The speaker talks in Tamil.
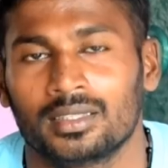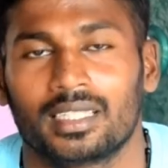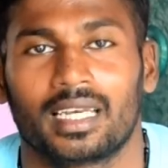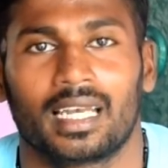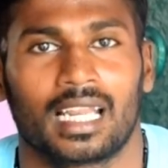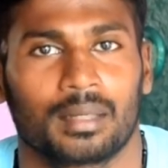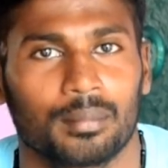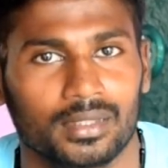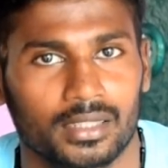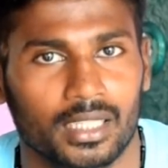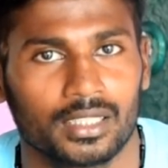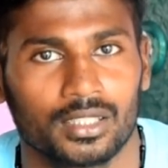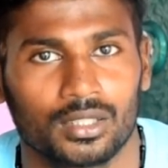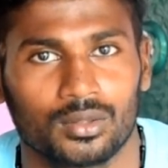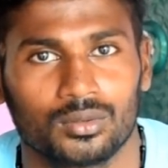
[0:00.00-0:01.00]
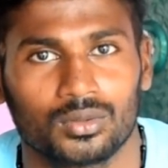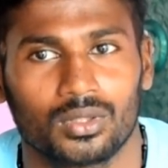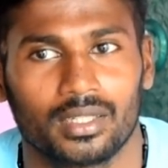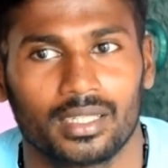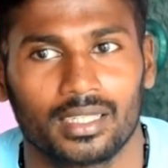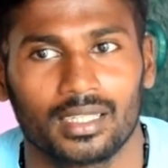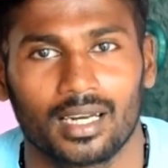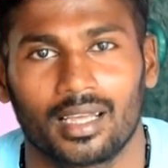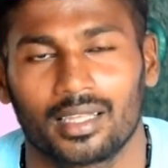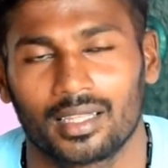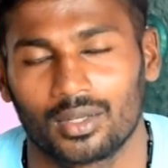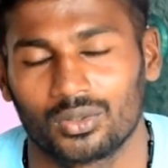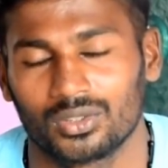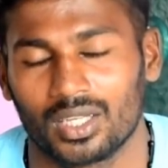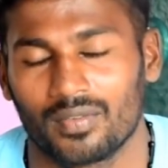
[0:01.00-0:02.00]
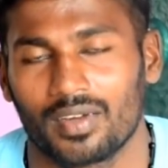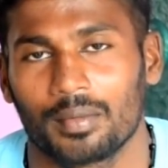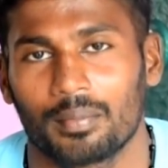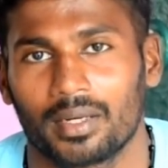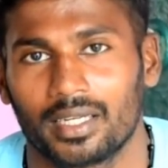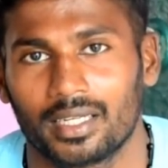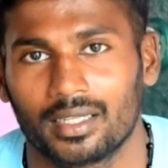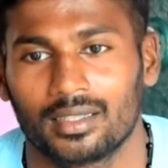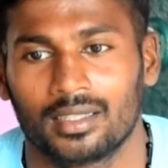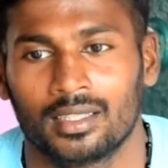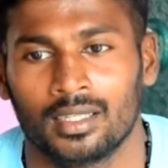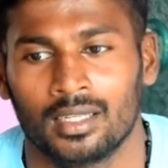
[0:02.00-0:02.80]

சரி எல்லாருக்குமே தெரிஞ்சிருக்குன்னு சொல்லிவிட்டு நான் இதை கொஞ்சம் அவாய்ட் பண்ணிட்டேன்